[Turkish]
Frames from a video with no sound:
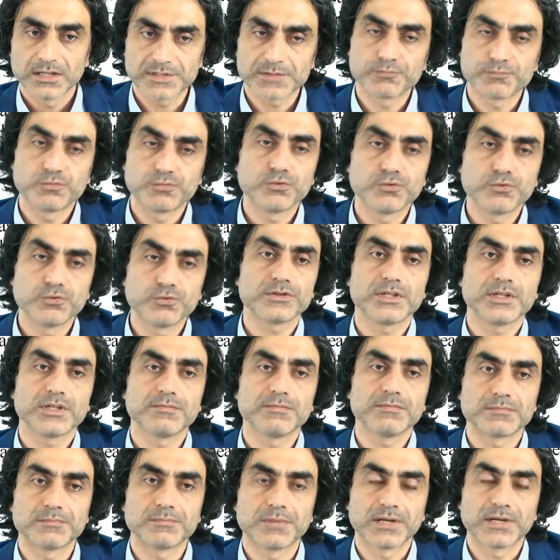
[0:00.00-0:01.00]
Biz bu
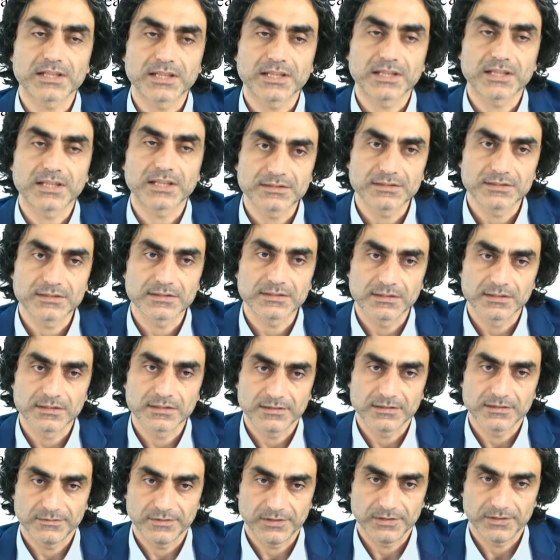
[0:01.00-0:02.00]
yönde bir beklenti
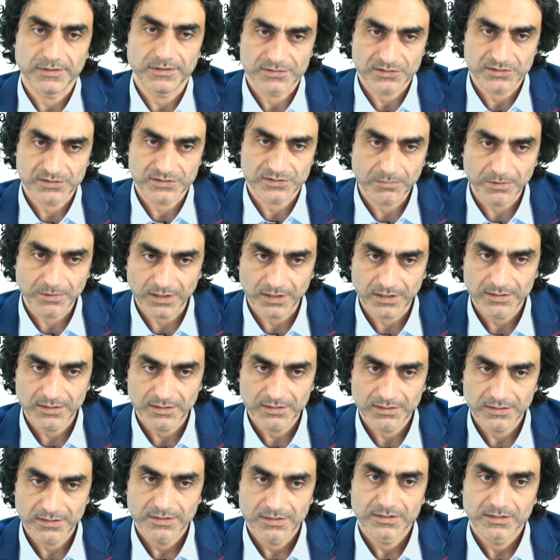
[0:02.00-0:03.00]
ve çaba
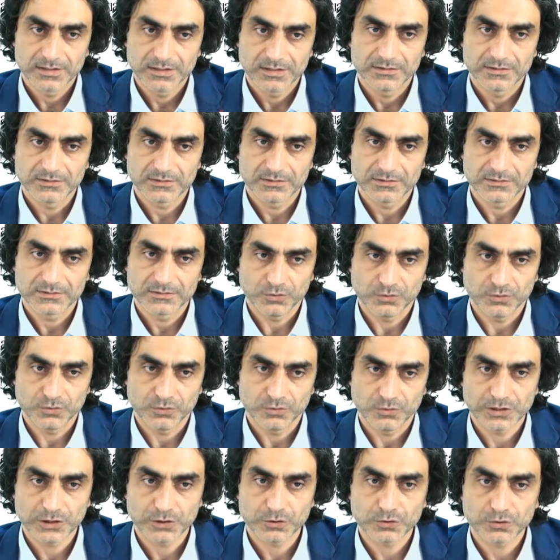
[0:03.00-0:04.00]

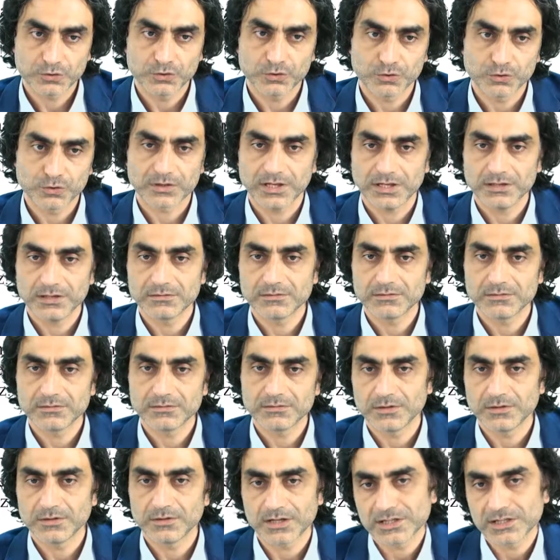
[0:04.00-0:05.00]
ortaya korken
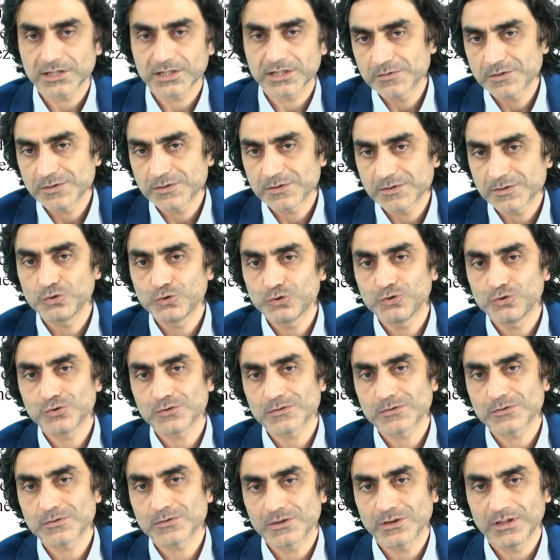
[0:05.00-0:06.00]
arkamızı
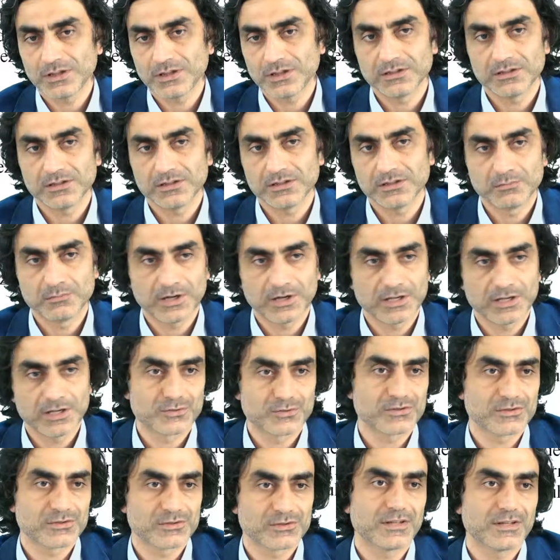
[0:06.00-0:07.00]
dönüyoruz ki e,
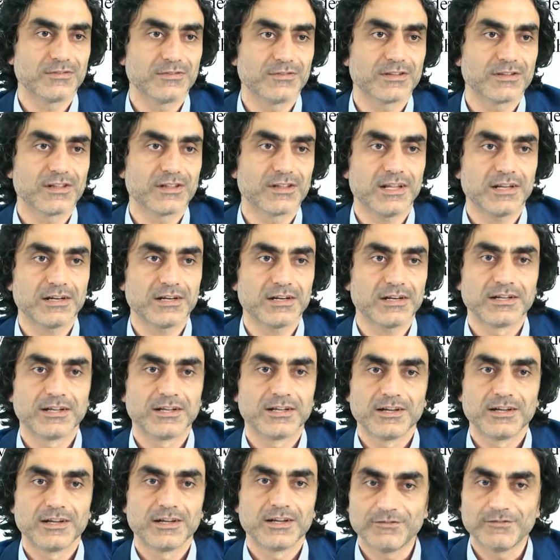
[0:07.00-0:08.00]
bazı hoca efendiler
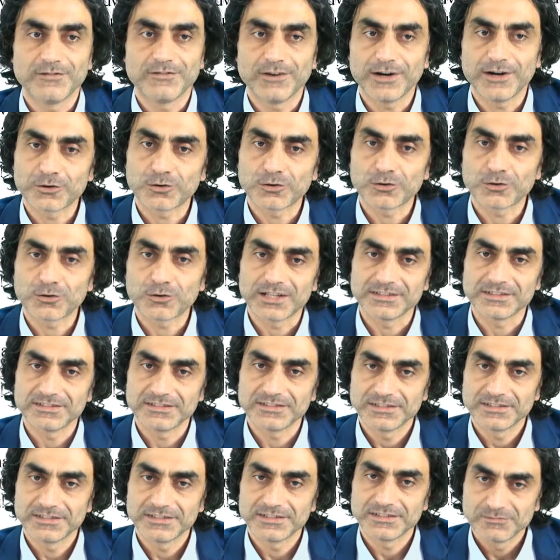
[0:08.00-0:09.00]
var olan
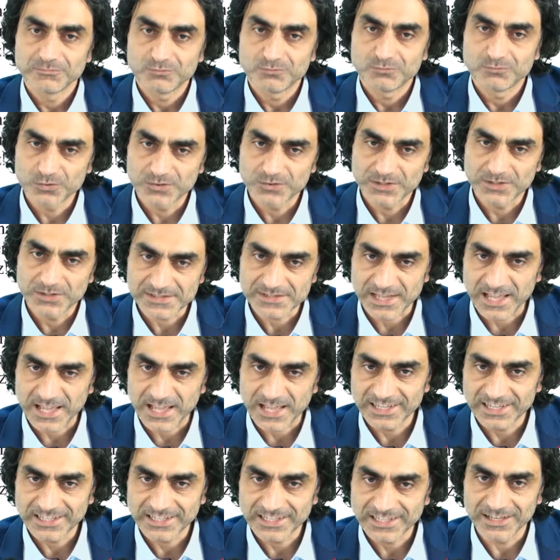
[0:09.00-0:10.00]

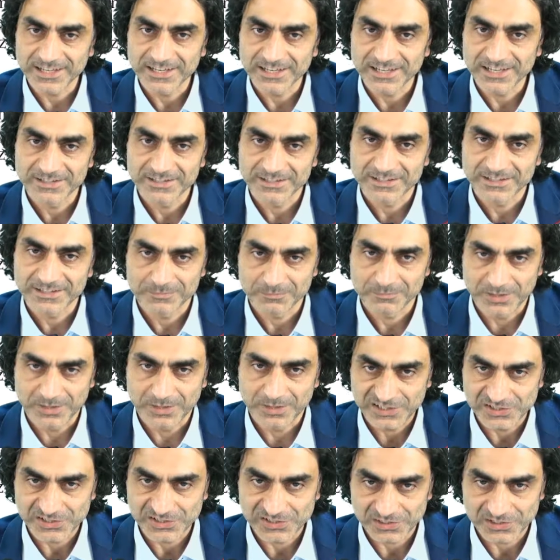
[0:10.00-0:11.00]
mütesahil
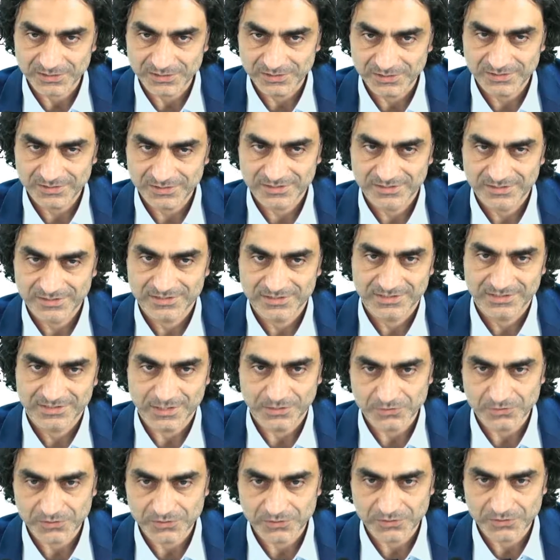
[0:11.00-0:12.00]
bakışı,
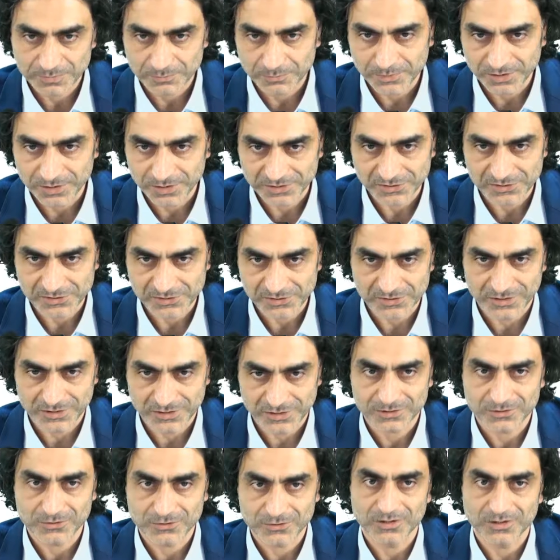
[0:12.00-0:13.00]
gevşek
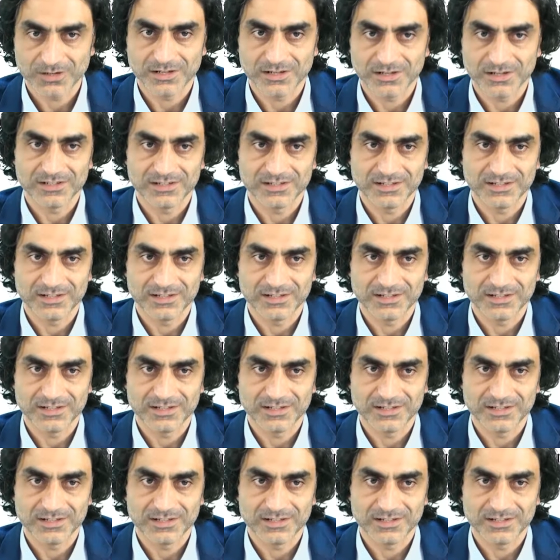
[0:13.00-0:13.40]
bakışı alkol